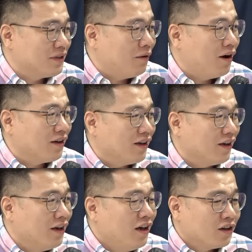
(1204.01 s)
상황이
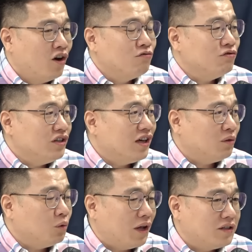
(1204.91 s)
예. 결국은 이게
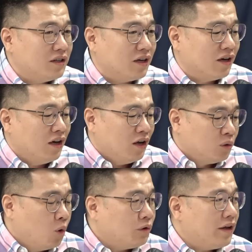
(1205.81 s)
또 다시
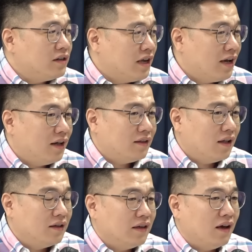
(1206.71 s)
독대를
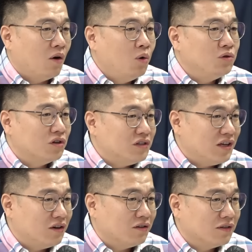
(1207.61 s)
제안했다는 게 언론
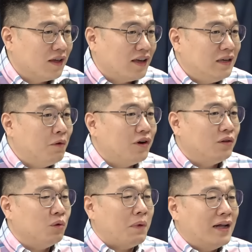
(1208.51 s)
전쟁이었는데 이번에
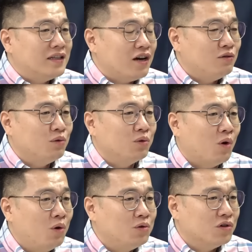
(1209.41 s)
또 만찬을 두고도
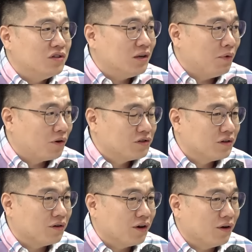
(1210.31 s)
언론 전쟁이 벌어진
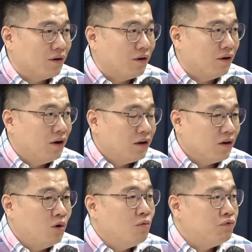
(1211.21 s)
거예요.
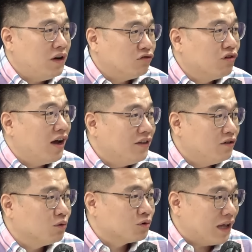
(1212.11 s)
그렇겠어요. 언론 플레 누가 있냐를
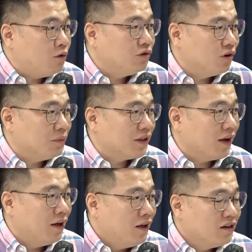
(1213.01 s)
두고 싸우는 겁니다.
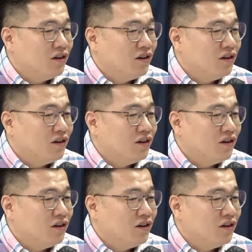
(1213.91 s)
음.